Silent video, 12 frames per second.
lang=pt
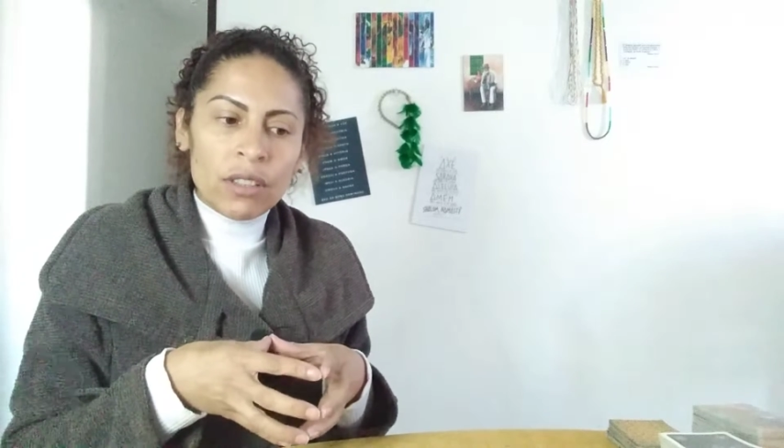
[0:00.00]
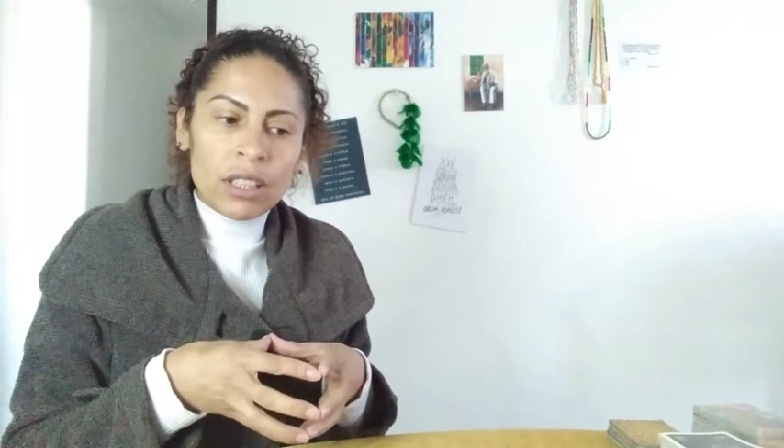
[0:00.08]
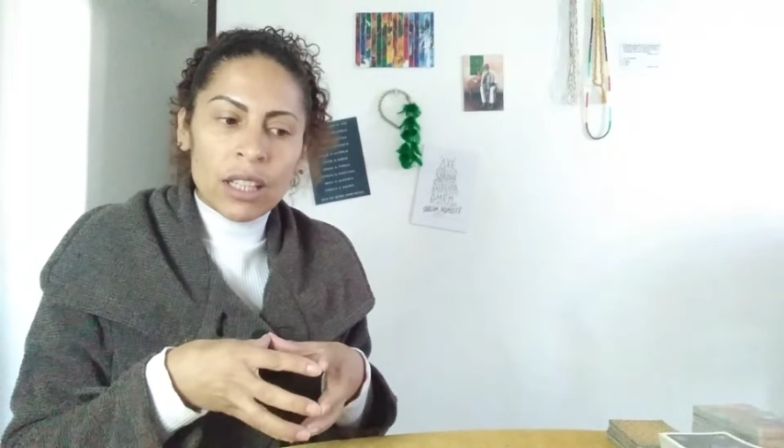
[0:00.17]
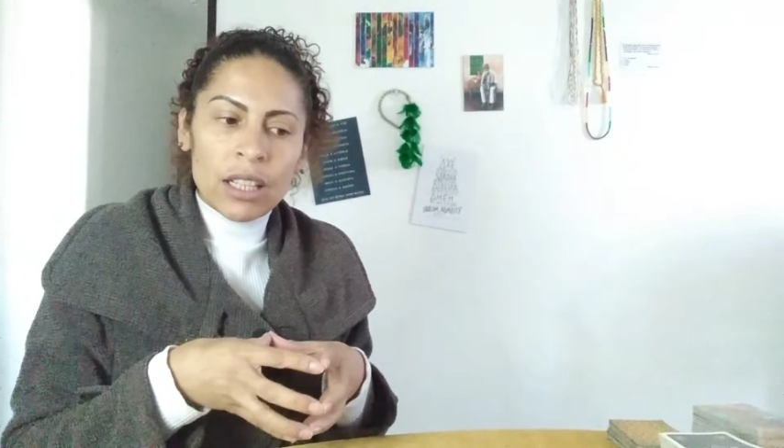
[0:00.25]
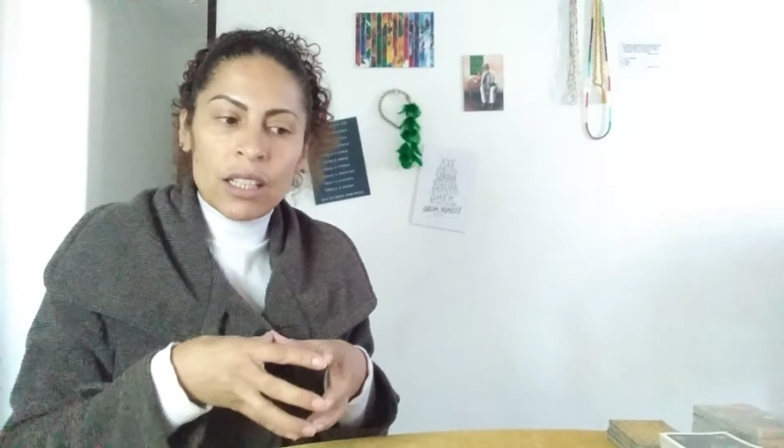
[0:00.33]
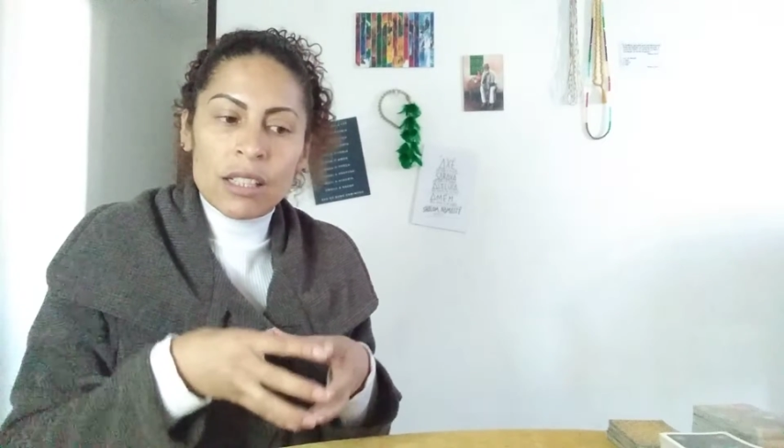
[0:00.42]

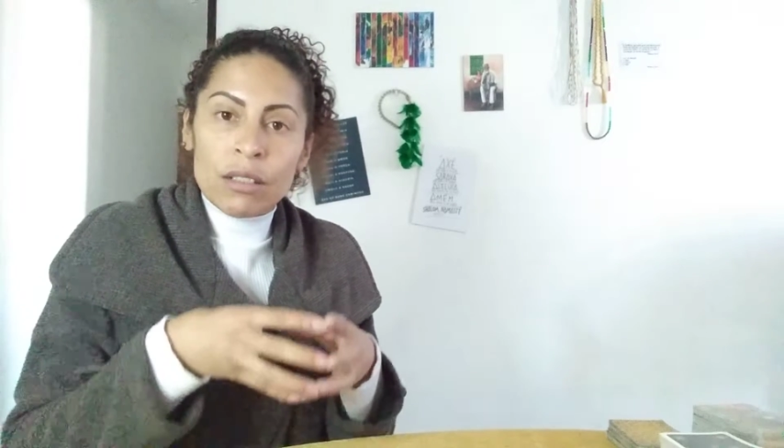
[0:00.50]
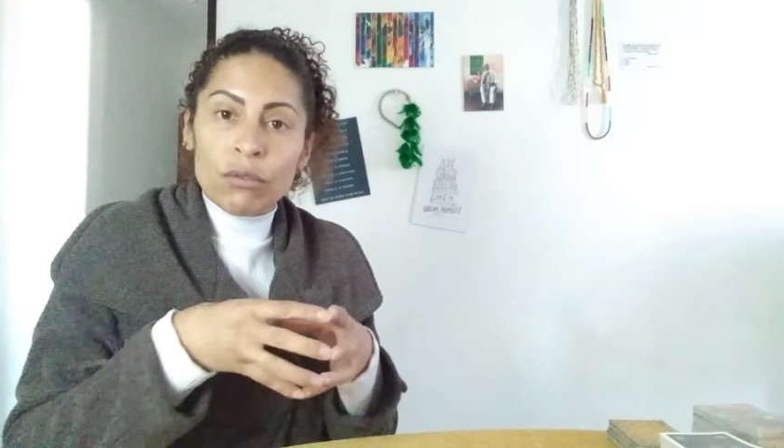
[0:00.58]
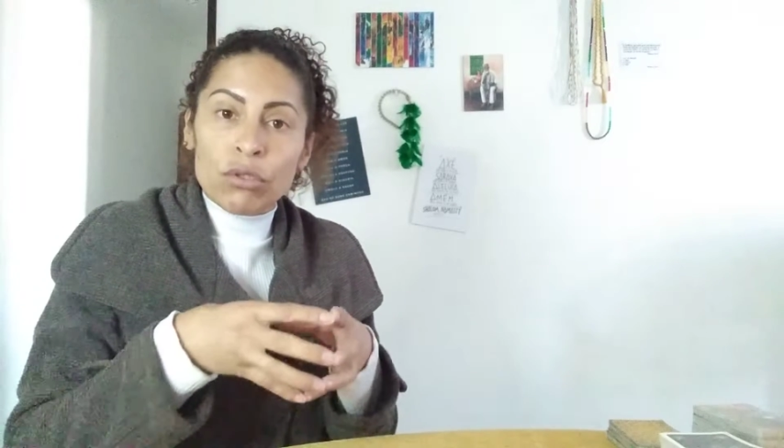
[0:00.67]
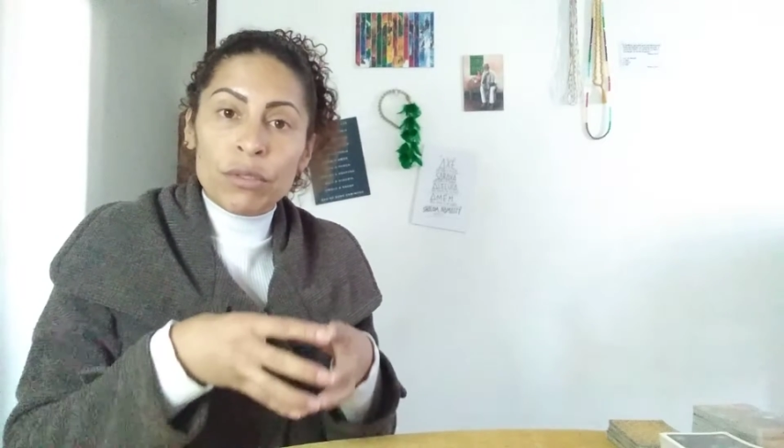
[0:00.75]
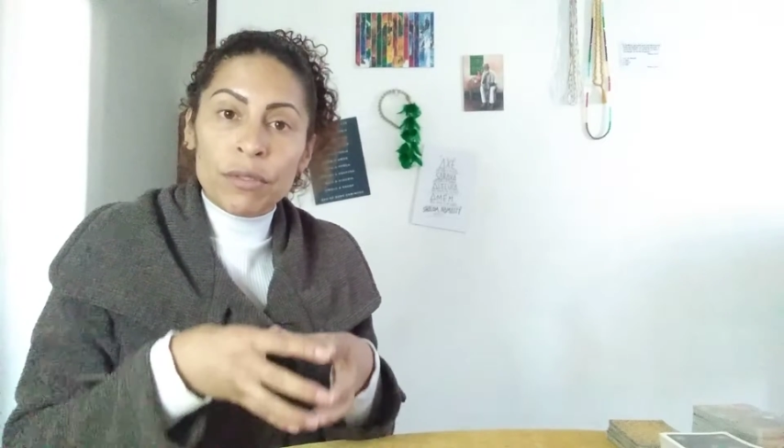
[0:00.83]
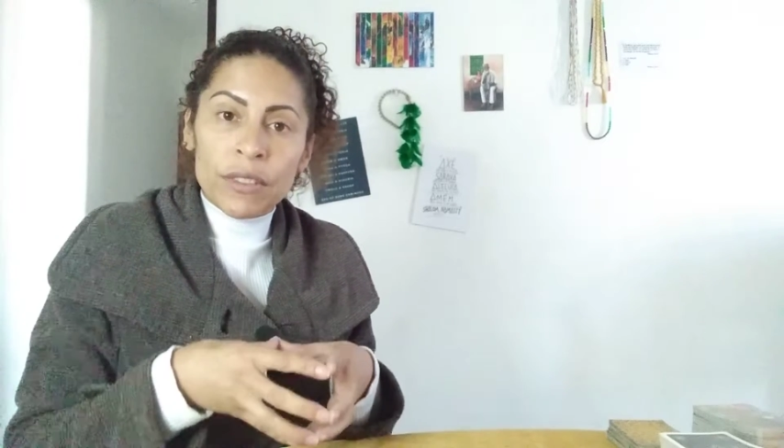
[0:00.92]
vida que eles
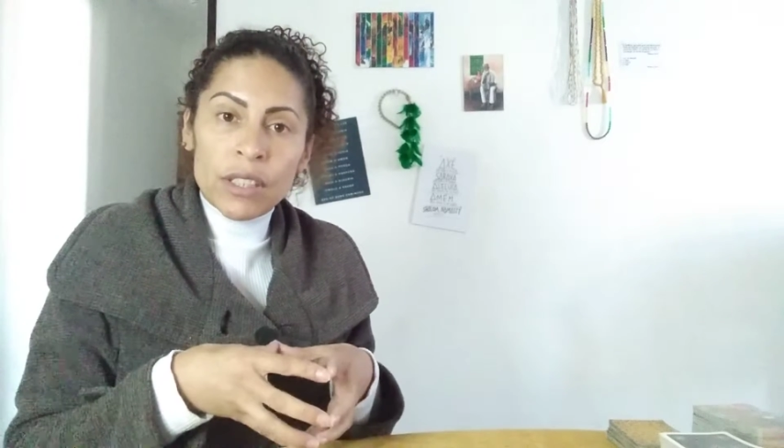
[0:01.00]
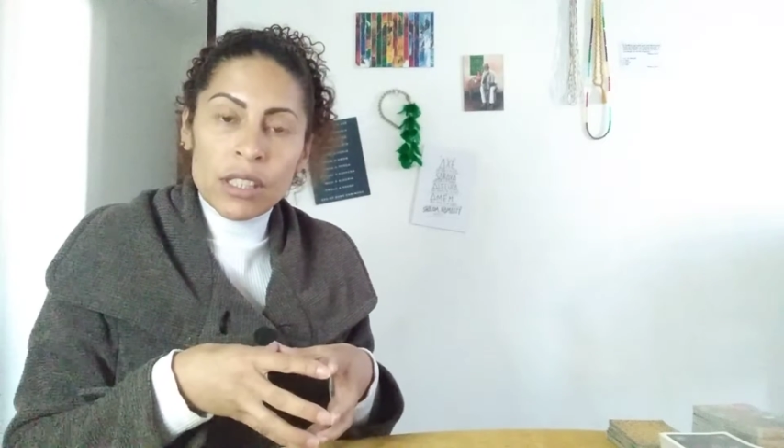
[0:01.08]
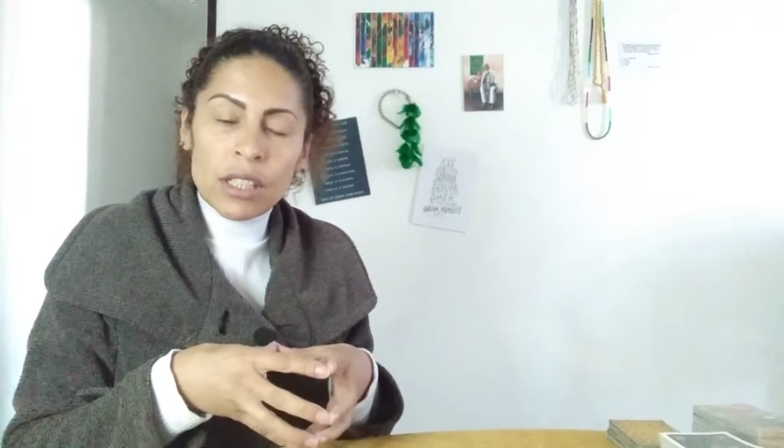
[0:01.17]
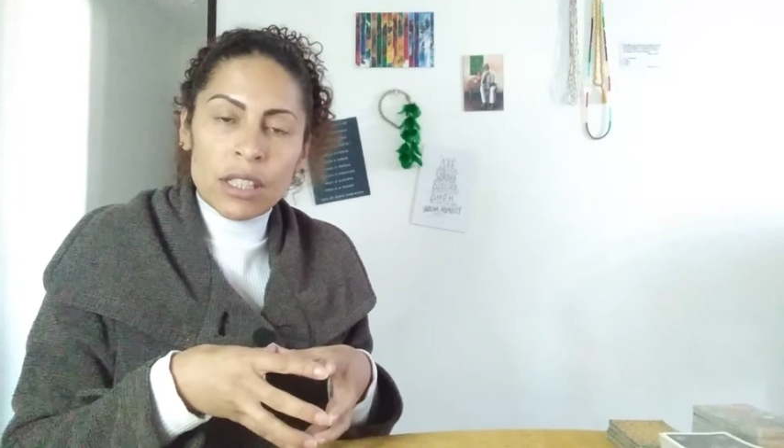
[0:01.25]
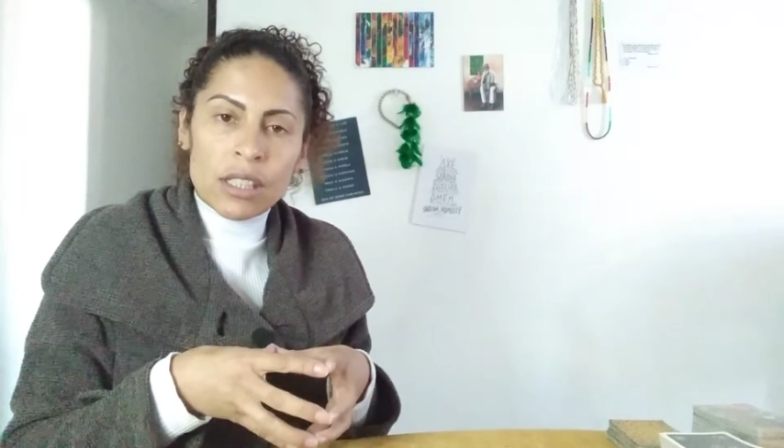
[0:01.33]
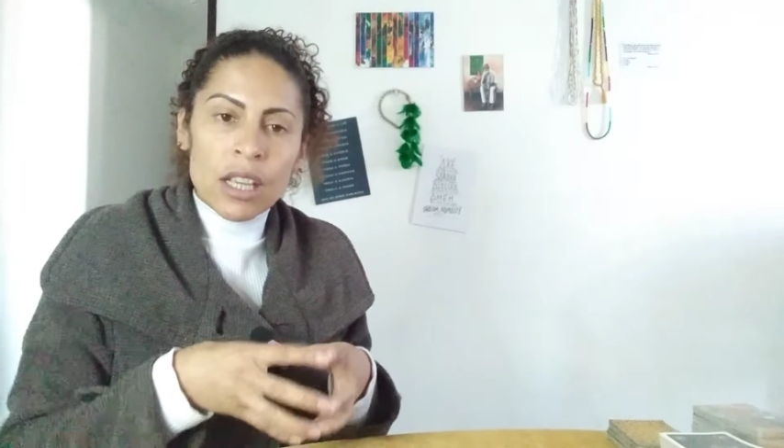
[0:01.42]
são
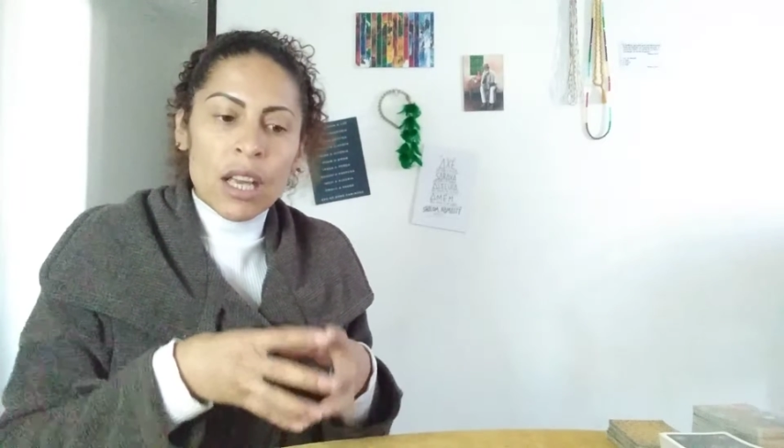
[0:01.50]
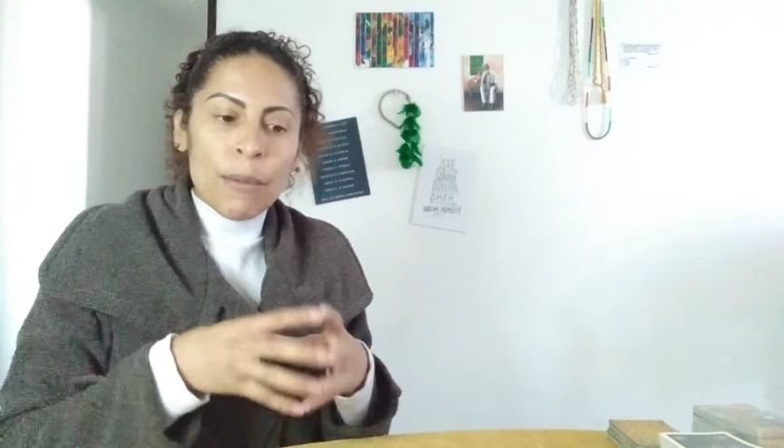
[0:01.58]
difíceis,